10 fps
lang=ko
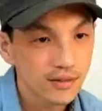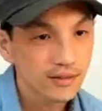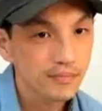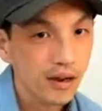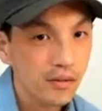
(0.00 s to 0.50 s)

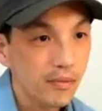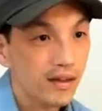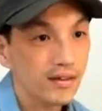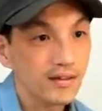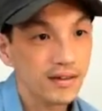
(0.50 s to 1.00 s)

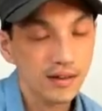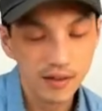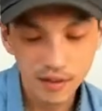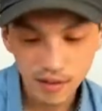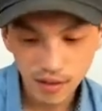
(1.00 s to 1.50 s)

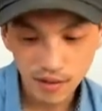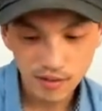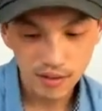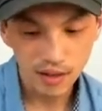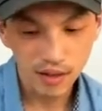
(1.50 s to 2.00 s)
18페이지
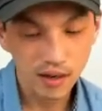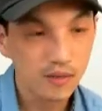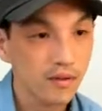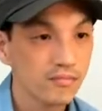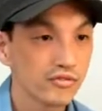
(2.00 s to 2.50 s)

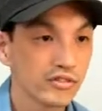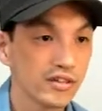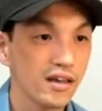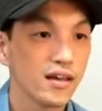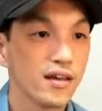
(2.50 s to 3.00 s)
1-1번
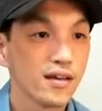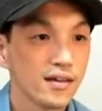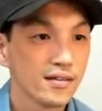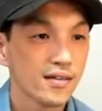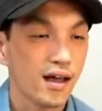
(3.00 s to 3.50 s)
문제
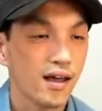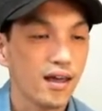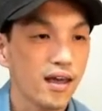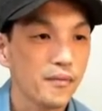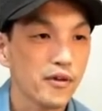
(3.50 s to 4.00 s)

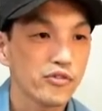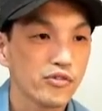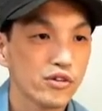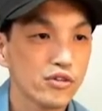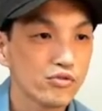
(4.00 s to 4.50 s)
4의
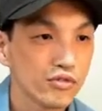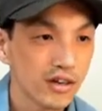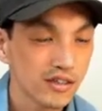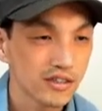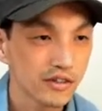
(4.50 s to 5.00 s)
배수를
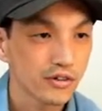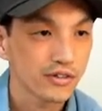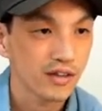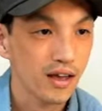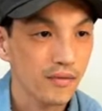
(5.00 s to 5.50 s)
구하시오.
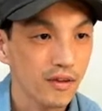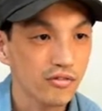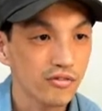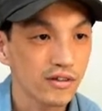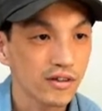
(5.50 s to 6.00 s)
4의
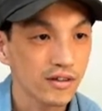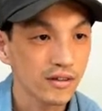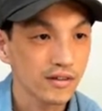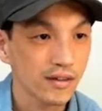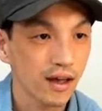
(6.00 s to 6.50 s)

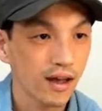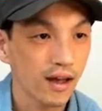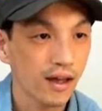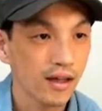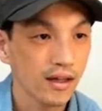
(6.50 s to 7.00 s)
배수는
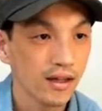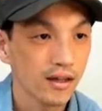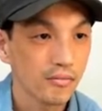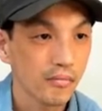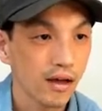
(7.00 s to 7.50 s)
4,
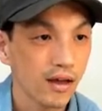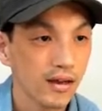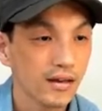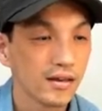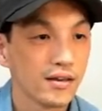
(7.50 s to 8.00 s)

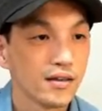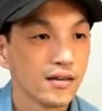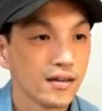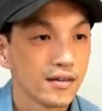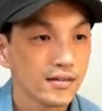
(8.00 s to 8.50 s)
8,
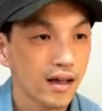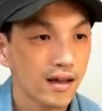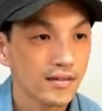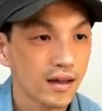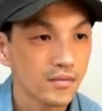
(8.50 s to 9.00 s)

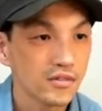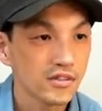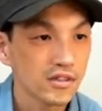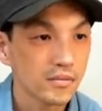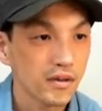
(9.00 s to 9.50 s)
4, 3,
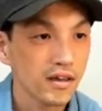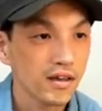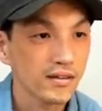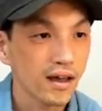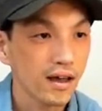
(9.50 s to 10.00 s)
12,
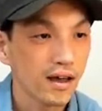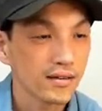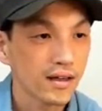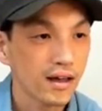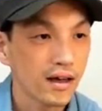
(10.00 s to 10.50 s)
4,
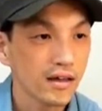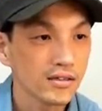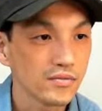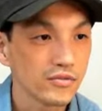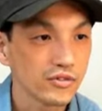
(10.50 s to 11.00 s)
4,
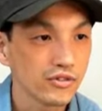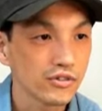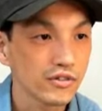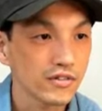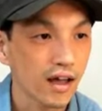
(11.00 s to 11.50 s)

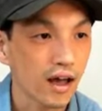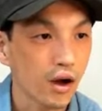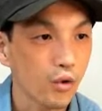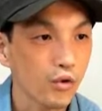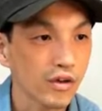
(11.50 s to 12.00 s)
16, 4,
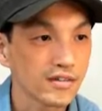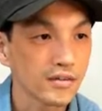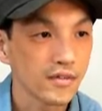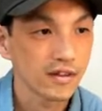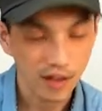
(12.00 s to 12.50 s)
5,
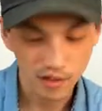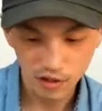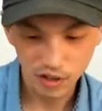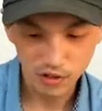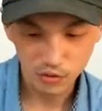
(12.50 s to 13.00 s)
20 다섯
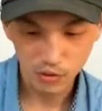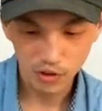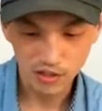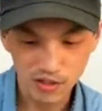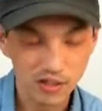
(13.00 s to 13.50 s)
개
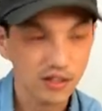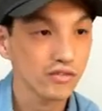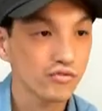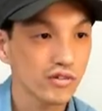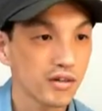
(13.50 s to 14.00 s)

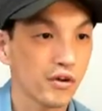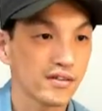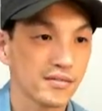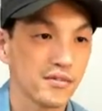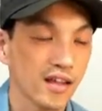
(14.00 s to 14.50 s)
정도까지
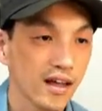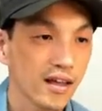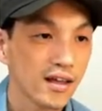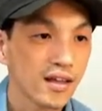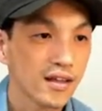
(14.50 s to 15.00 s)
구해보겠습니다.
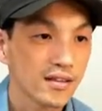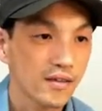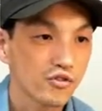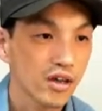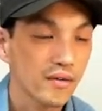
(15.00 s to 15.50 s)
다음
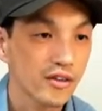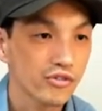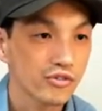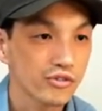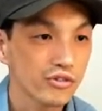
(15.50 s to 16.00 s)
6의
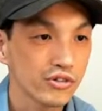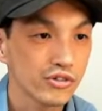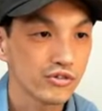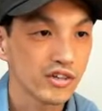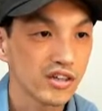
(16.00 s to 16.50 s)
배수
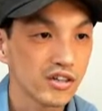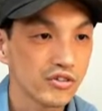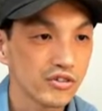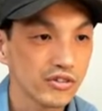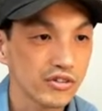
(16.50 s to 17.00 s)
6, 1은
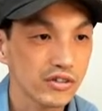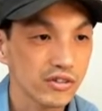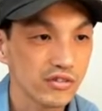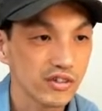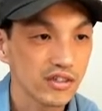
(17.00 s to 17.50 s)
6,
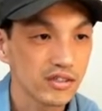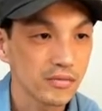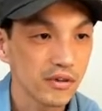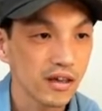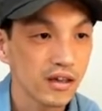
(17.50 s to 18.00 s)
6,
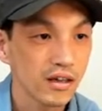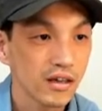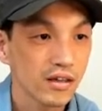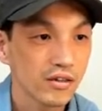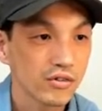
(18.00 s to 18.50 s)
22,
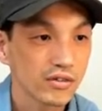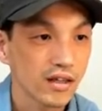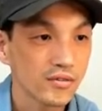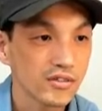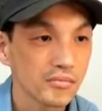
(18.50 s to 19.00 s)
6,
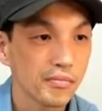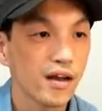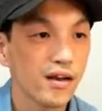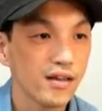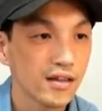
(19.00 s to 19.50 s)
3,
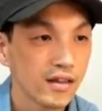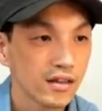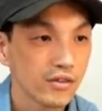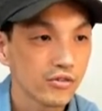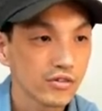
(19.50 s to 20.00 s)
18,
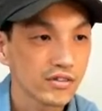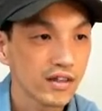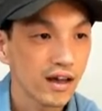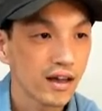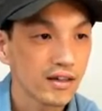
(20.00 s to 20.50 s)
6,
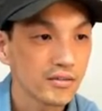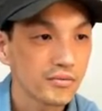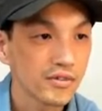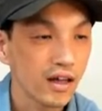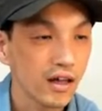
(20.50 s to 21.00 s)
4,
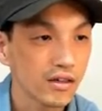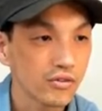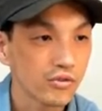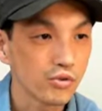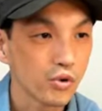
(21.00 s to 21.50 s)
24,
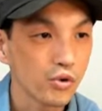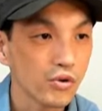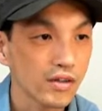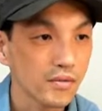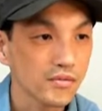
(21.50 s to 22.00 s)
6, 5,
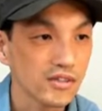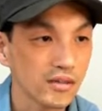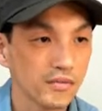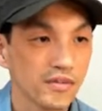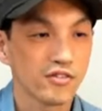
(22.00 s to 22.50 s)

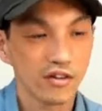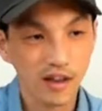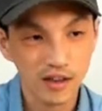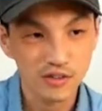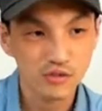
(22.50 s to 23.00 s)
30 다섯
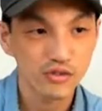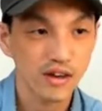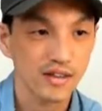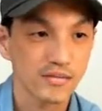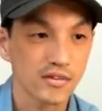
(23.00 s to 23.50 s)
개까지
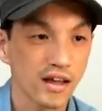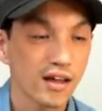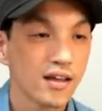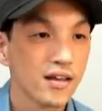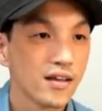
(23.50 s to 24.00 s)
구하겠습니다.
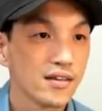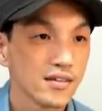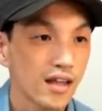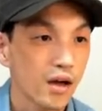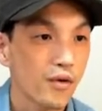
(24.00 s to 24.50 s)
자,
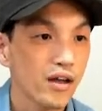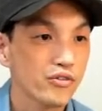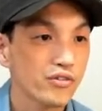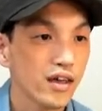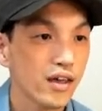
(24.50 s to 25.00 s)
4와
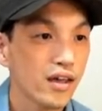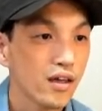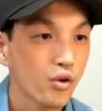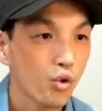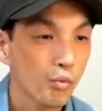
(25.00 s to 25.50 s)

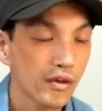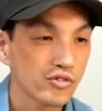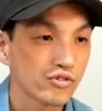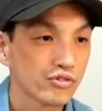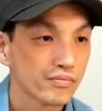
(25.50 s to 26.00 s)
6의 공배수